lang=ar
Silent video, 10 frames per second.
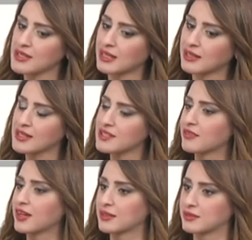ليس
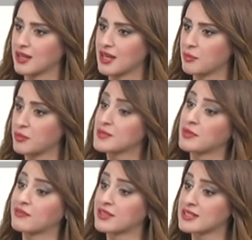فقط
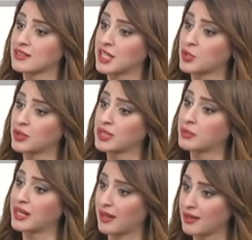بالنسبة للفلسطينيين
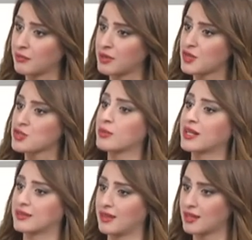وإنما للعرب هي
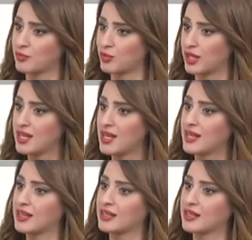شملت العرب
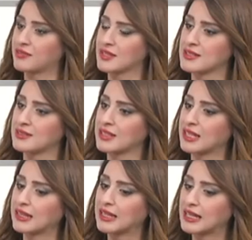
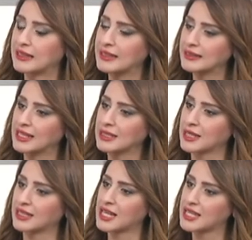والفلسطينيين دعنا
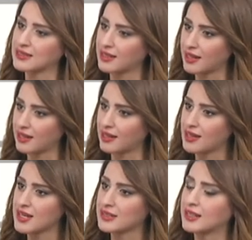نتحدث عن هذه الدلالة
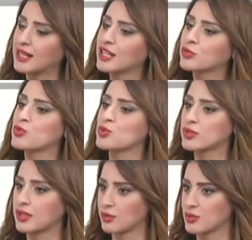دلالة
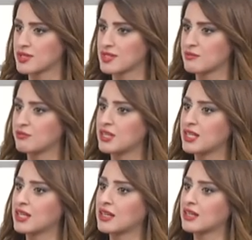وجود القدس
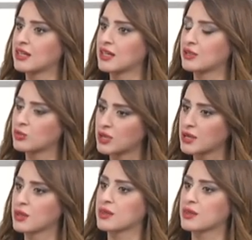في التراث